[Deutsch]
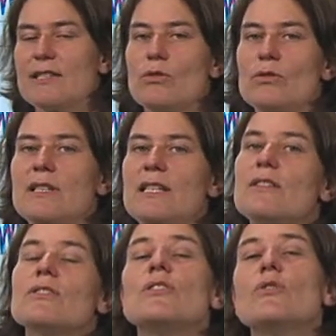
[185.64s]

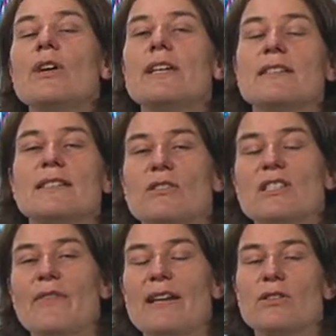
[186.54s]
Technologien durch neue
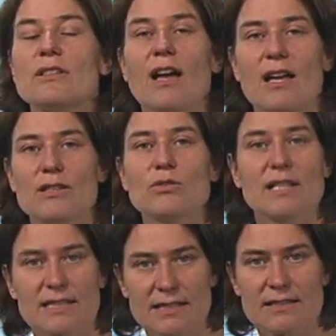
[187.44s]
CO2-neutrale zu
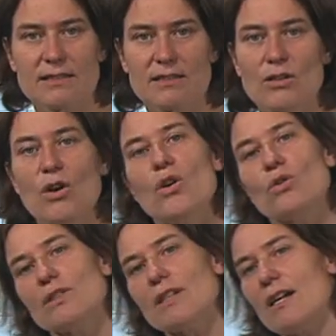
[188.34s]
ersetzen
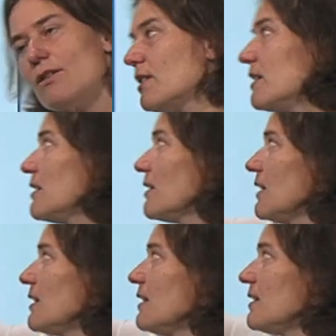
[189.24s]
und dadurch
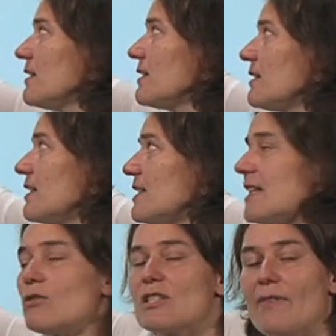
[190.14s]
die
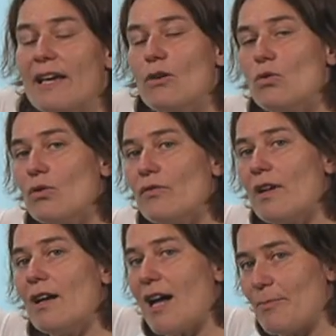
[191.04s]
CO2-Kurve